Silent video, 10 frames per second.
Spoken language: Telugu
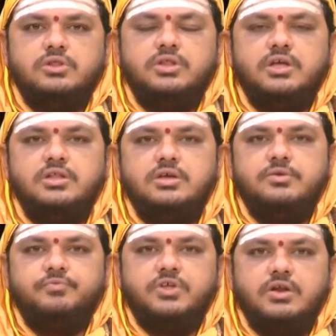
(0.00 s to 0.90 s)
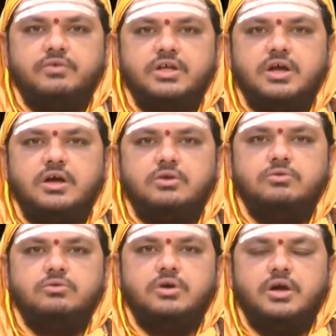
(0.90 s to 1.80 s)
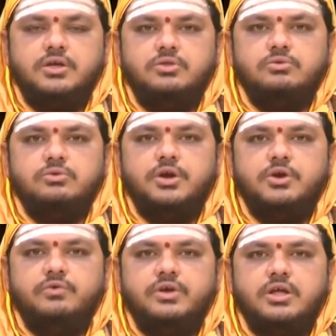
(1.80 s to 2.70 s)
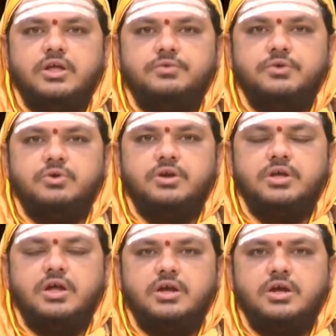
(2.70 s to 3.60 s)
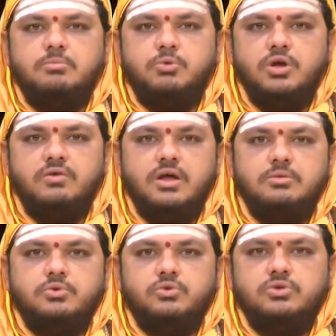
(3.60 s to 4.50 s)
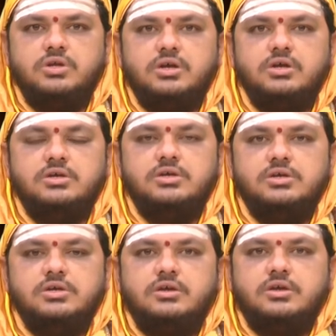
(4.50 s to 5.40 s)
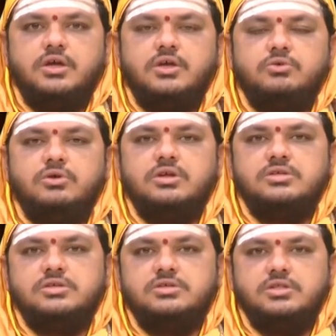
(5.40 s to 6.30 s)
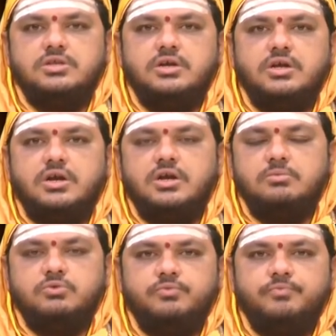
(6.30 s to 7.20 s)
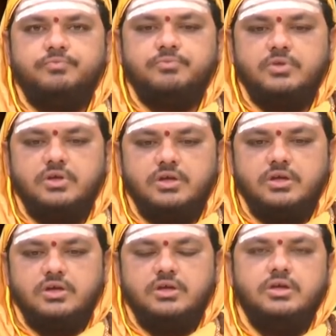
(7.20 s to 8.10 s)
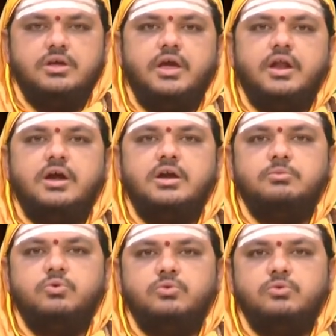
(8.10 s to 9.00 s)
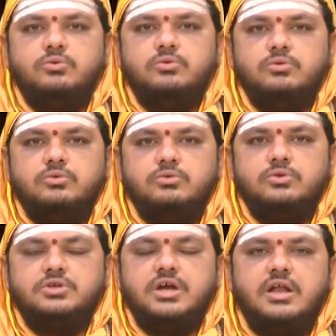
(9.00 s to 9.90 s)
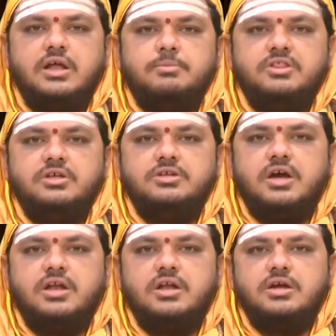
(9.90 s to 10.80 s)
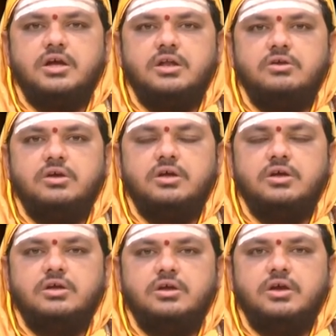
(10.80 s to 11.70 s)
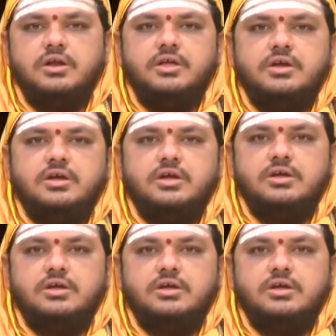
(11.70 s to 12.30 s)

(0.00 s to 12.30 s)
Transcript: తేదీ ఇరవై ఆరు ఐదు రెండు వేల ఇరవై ఒకటి అనగా బుధవారం రోజున కేతుగ్రస్త చంద్రగ్రహణం ఈ గ్రహణము చాలామంది చాలా రకాలుగా అనేక